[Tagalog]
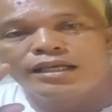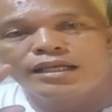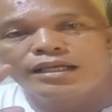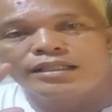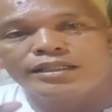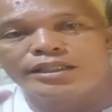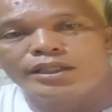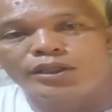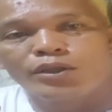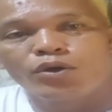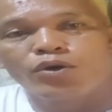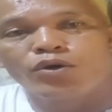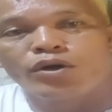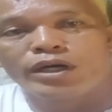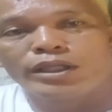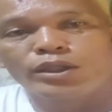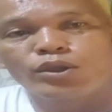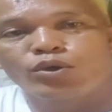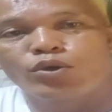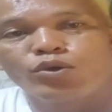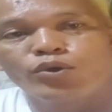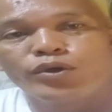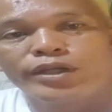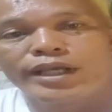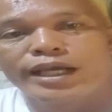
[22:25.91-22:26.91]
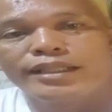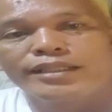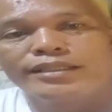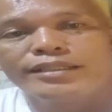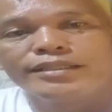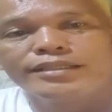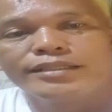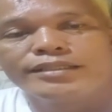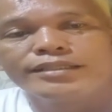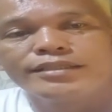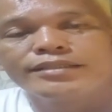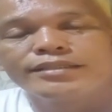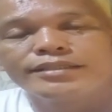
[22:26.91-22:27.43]
Hindi ko kadugo
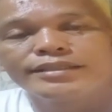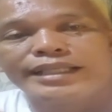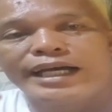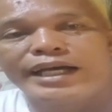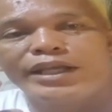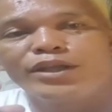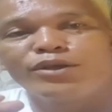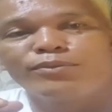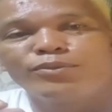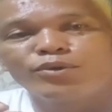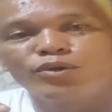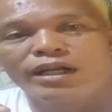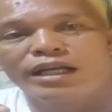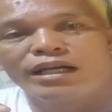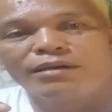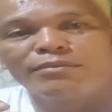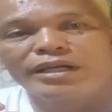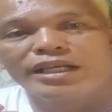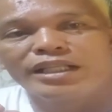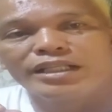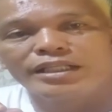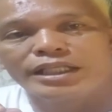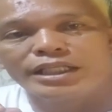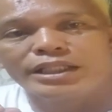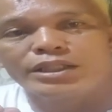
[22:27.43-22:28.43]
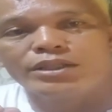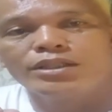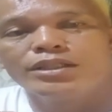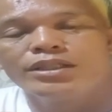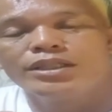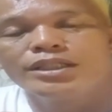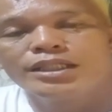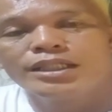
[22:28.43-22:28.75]
Dayo po lang mga dito.